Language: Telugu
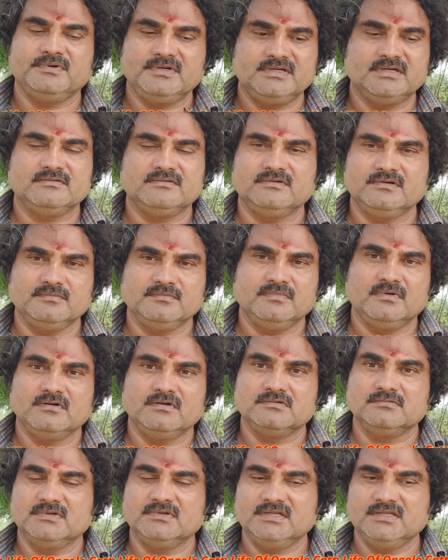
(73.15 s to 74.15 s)
పుట్టినటువంటి
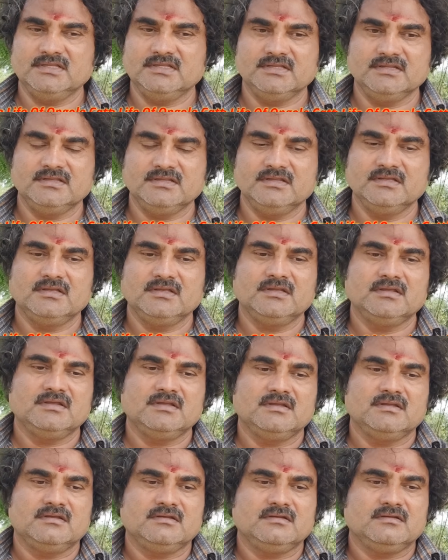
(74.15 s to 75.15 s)
బాహుబలి
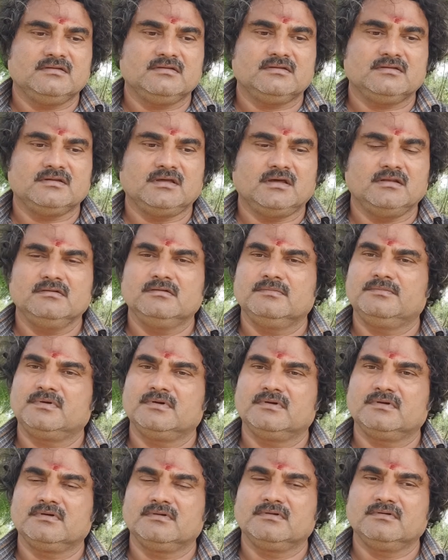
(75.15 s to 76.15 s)
నాలుగు
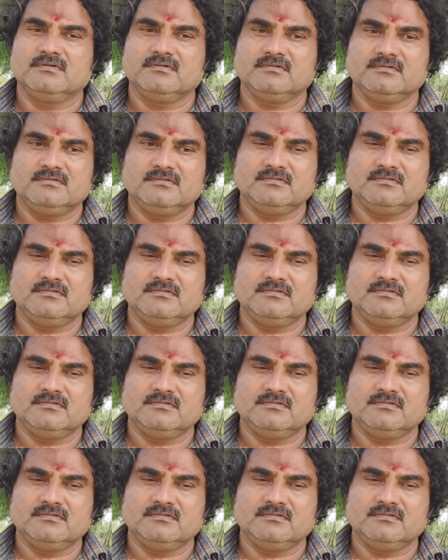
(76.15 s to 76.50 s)
పళ్ళలో